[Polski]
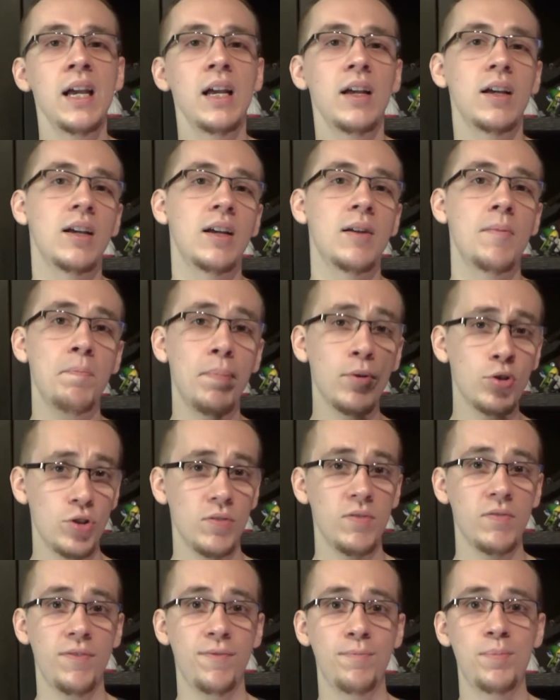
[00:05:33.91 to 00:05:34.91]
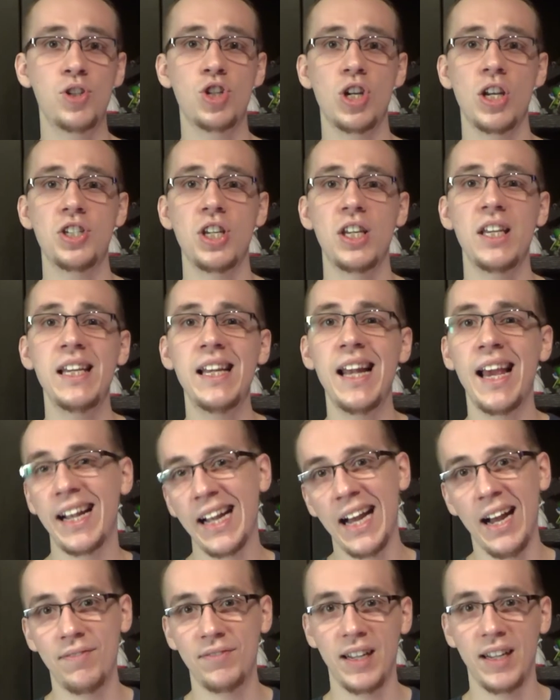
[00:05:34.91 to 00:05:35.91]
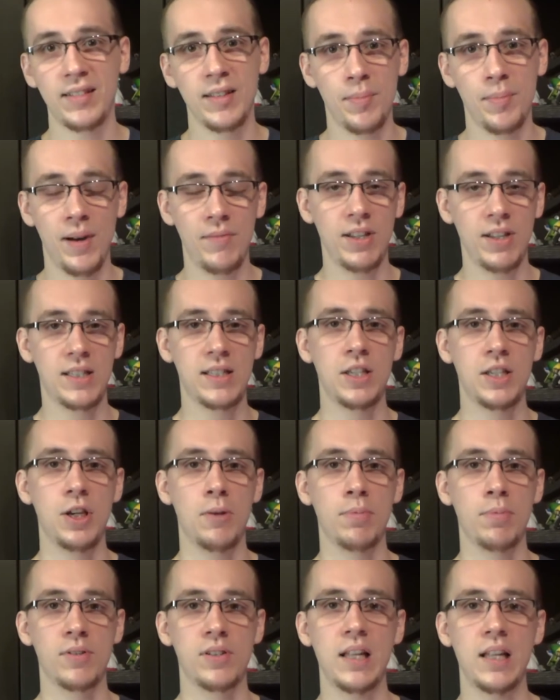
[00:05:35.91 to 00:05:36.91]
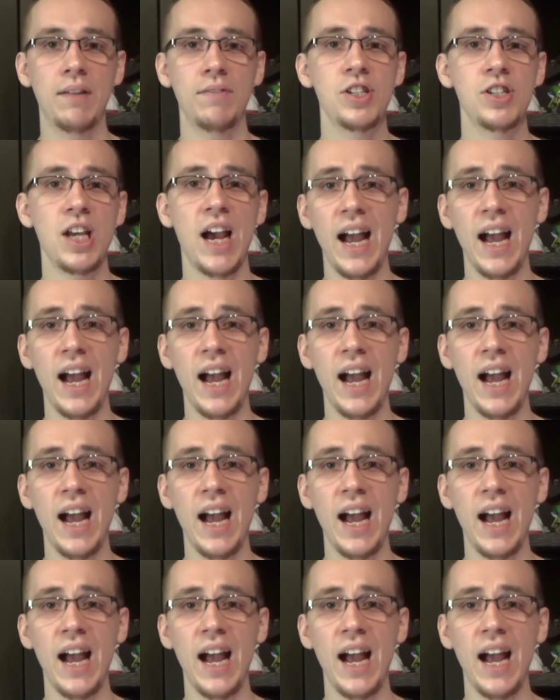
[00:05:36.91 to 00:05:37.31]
e, po czym wpiszecie ile kaw tak naprawdę chcecie postawić,